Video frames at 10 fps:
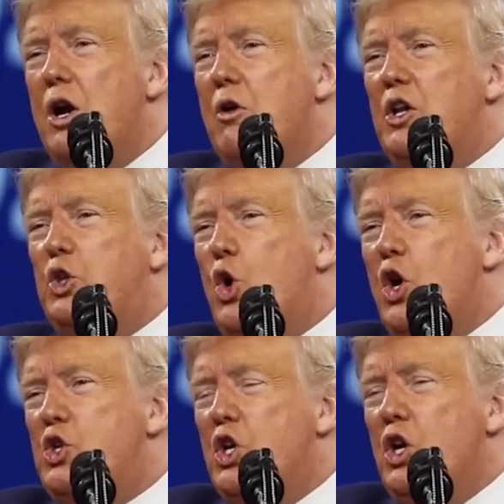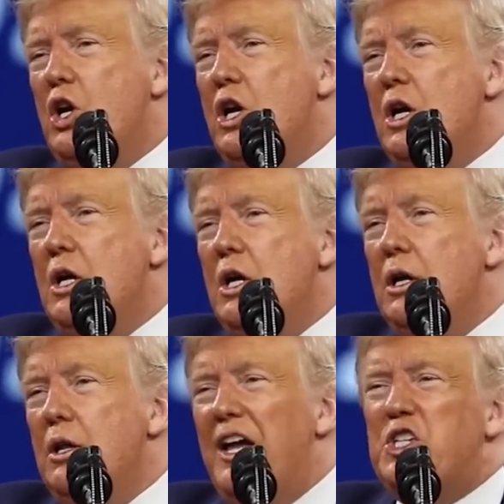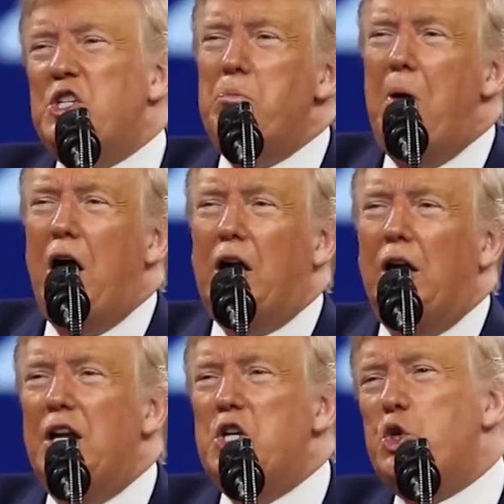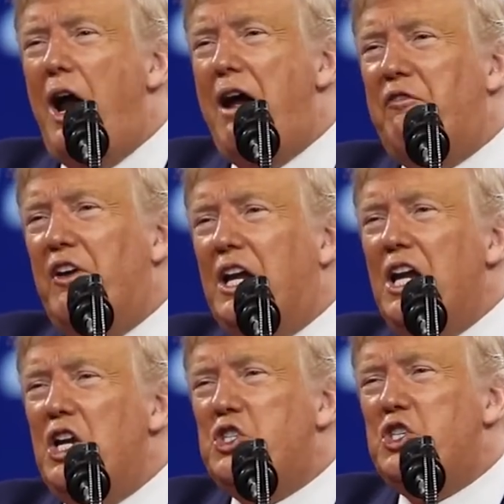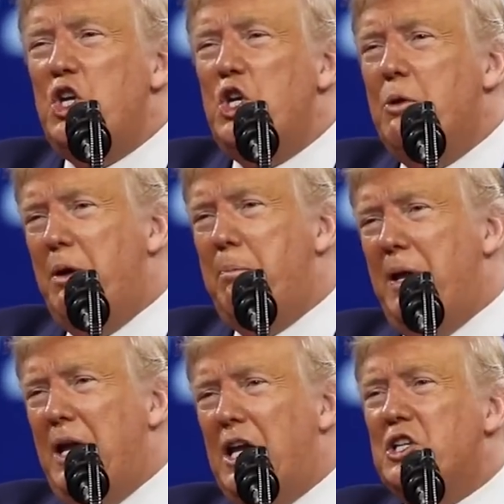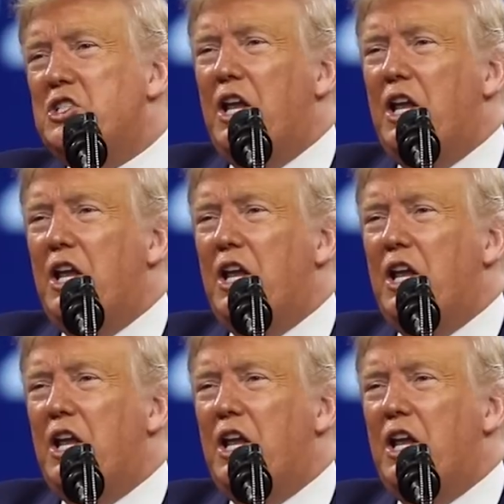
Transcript: Quý vị thân mến, vụ việc này cáo buộc tờ Washington Post tội phỉ